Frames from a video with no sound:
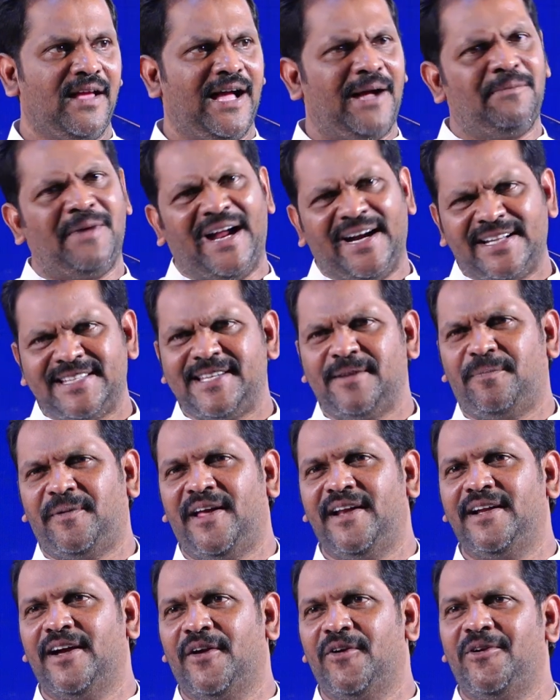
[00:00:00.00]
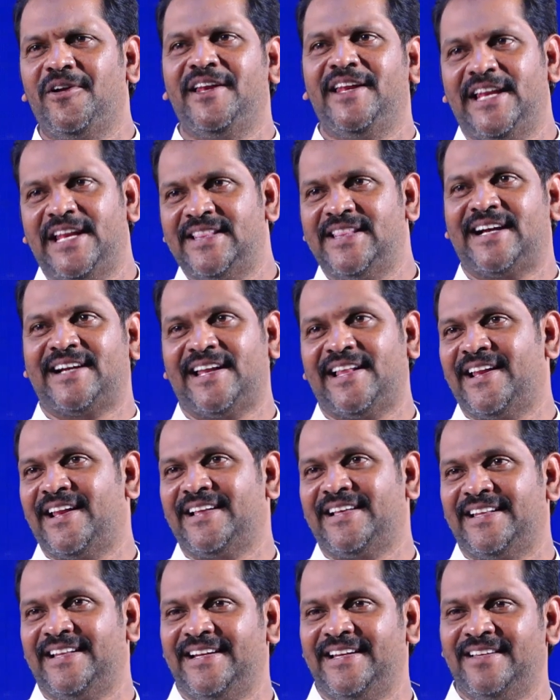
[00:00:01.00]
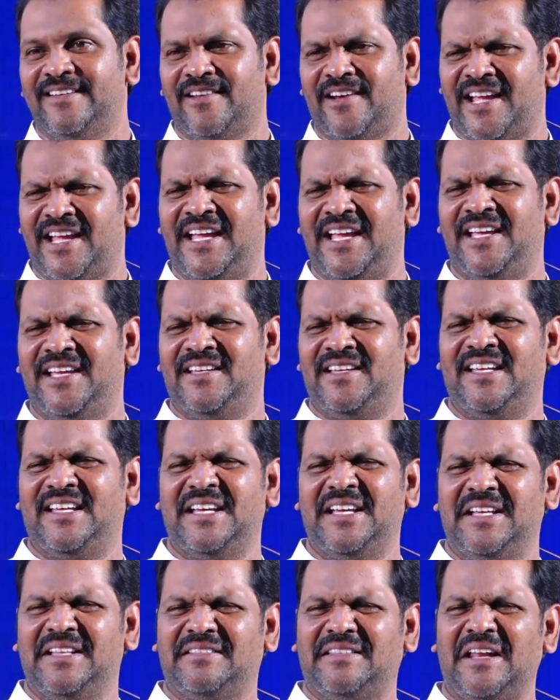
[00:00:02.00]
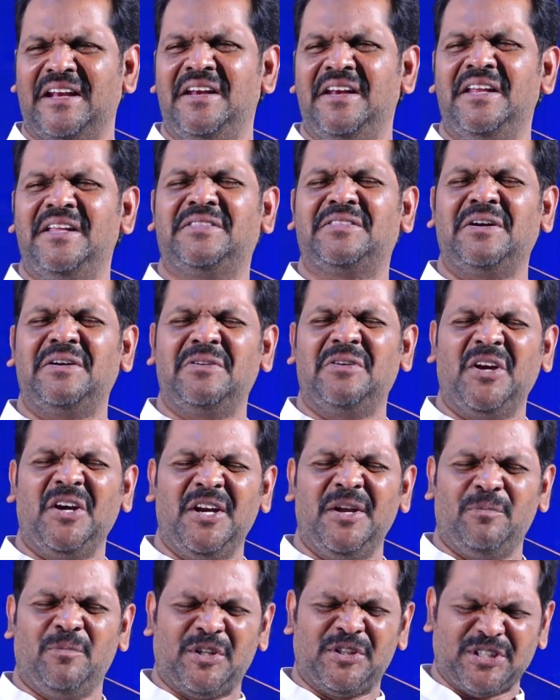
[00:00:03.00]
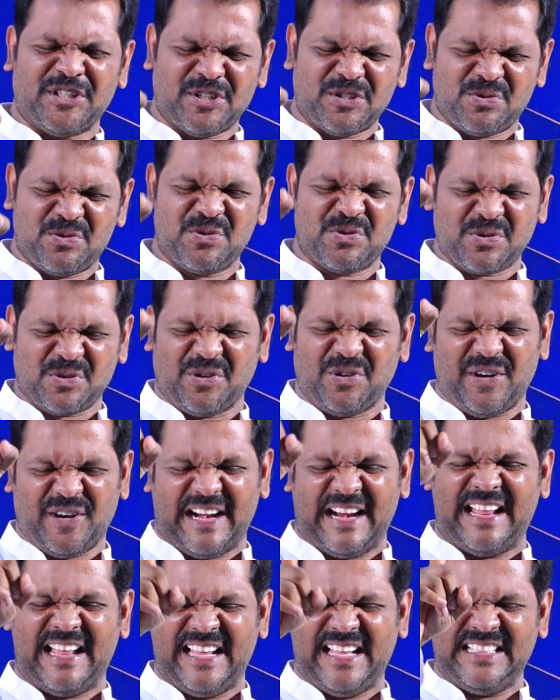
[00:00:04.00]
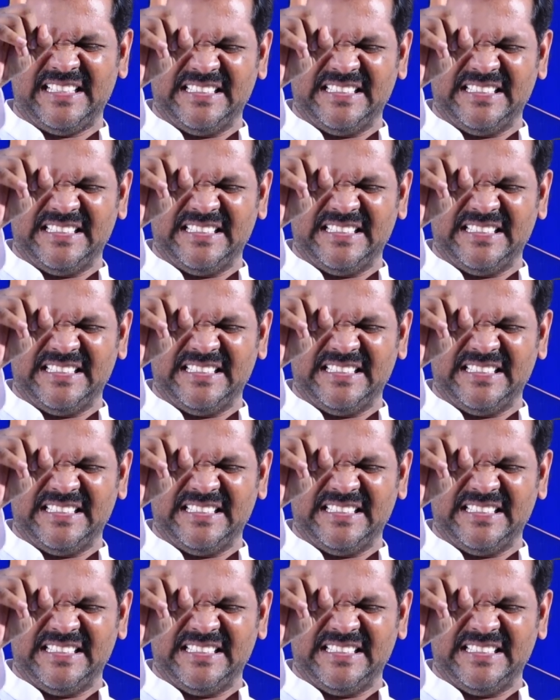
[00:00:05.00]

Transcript: ఆ మాట చెప్పడానికి అర్హుడు నేను ఎందాక అన్నాను కదండి రే తల్లిదండ్రుల్ని మొదట చూసుకోవాలరా